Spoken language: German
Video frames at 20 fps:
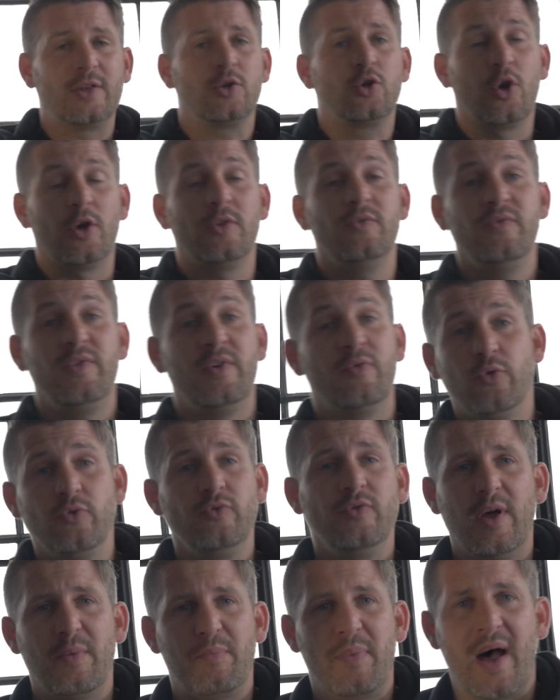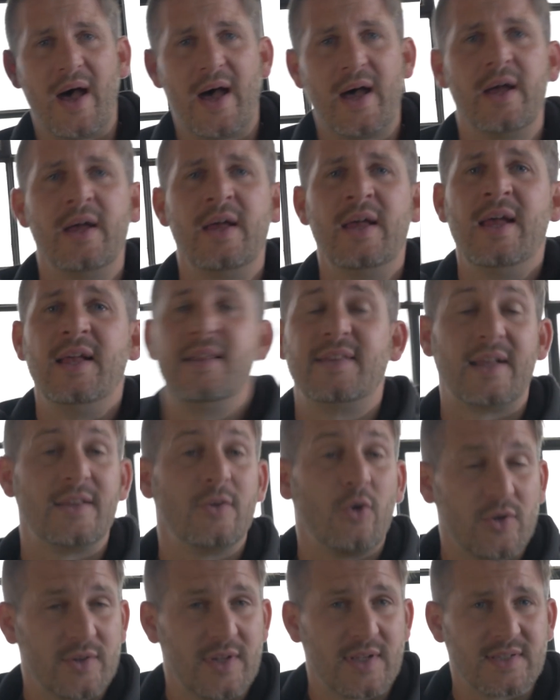dann können wir wunderbar dann
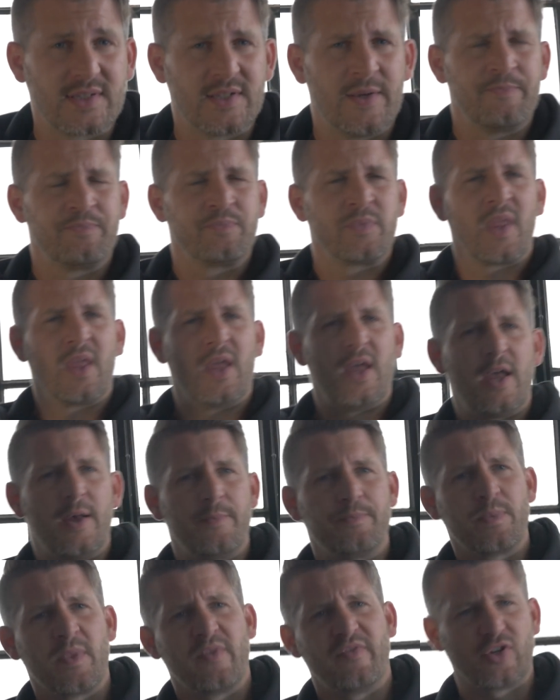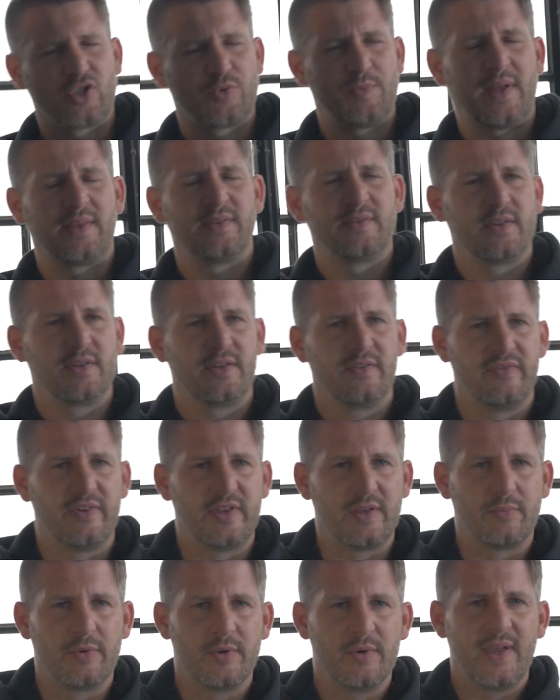auch das ähm, verspannte
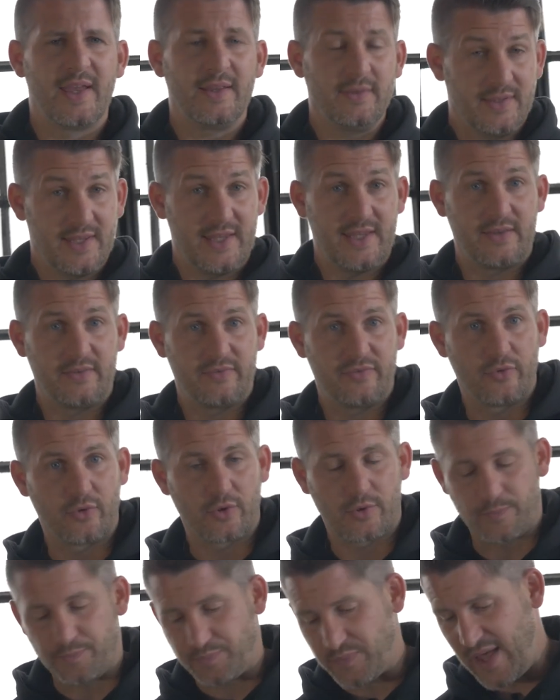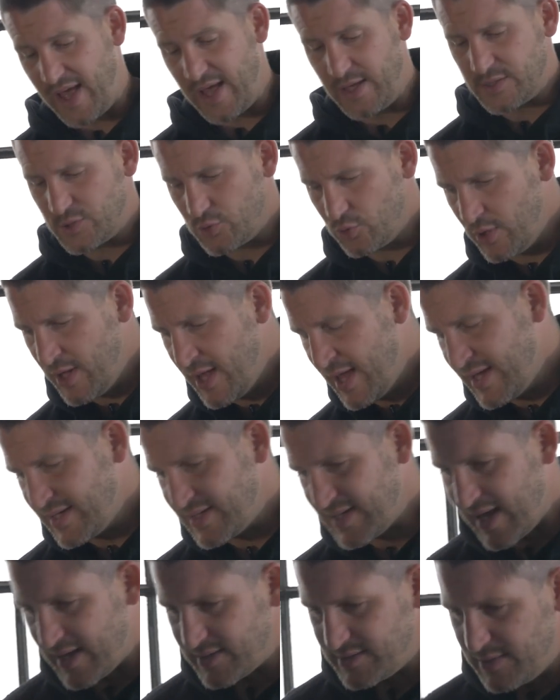Gewebe entgegenwirken. Also,
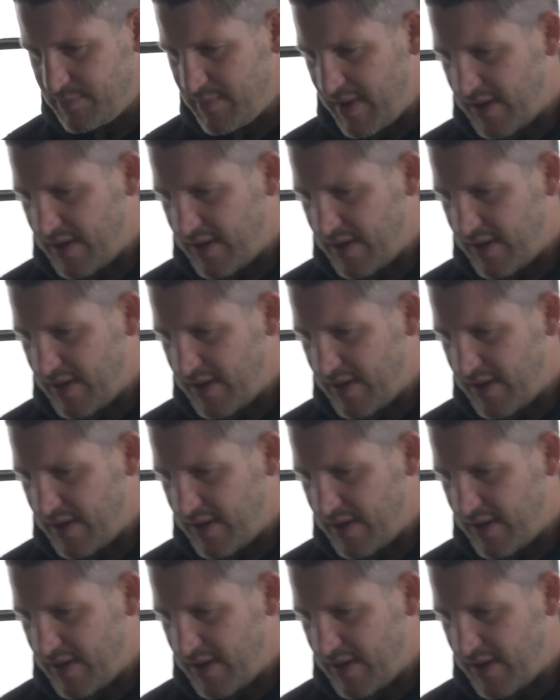Kati